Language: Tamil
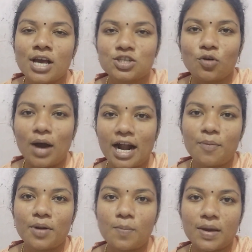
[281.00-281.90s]
ஸோ
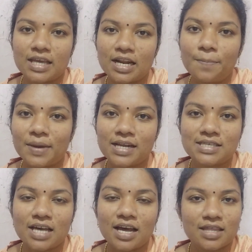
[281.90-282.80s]
வாழைப்பழம் பார்த்தீங்கன்னா
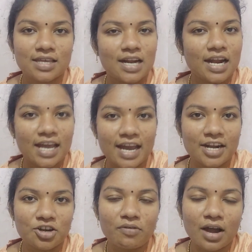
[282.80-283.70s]
பெருசாக இருந்ததுன்னா நீங்கள்
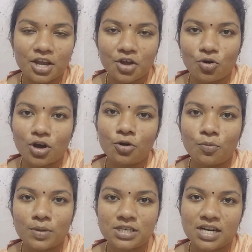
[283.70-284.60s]
எட்டு வாங்கிக்கோங்க
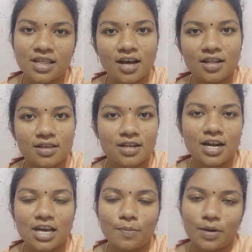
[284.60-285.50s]
ரொம்ப சின்னதாக இருந்ததுன்னா
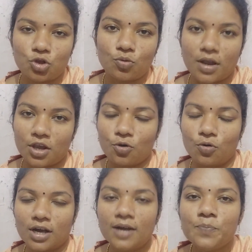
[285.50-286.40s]
நீங்கள் பத்து
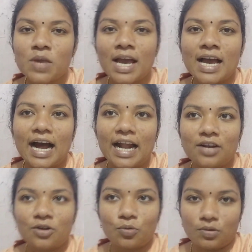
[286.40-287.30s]
வாங்கிக்கோங்க
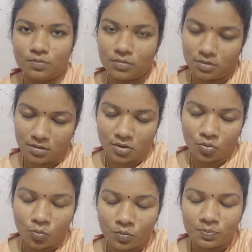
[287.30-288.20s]
அண்டு
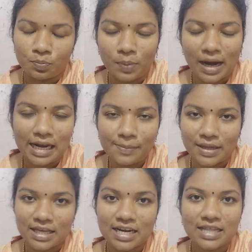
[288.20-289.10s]
பால்
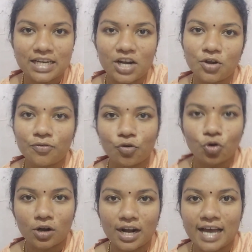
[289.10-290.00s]
பார்த்தீங்கன்னா த்ரீ டு
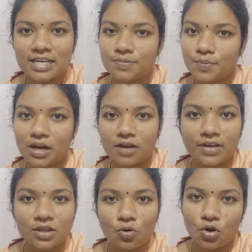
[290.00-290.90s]
ஃபோர் கிளாஸ் மில்க்
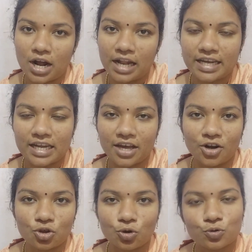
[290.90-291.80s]
வந்து ஒரு நாளைக்கு நீங்கள்
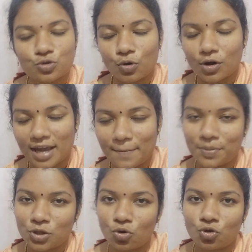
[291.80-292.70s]
எடுத்துக்கணும் ஸோ உங்களுக்கு எப்போ
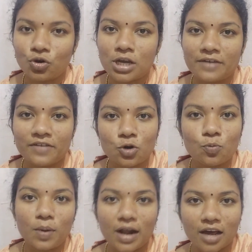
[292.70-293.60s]
தோணுதோ நீங்கள்
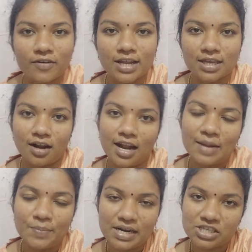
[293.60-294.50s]
வெறும் பாலாகவும் எடுத்துக்கலாம் இல்லை
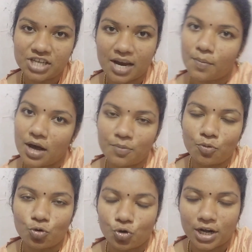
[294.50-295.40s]
மில்க் ஷேக் மாதிரி
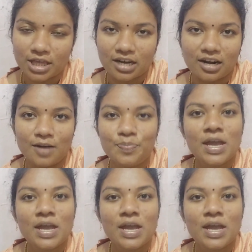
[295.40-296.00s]
போட்டும் எடுத்துக்கலாம்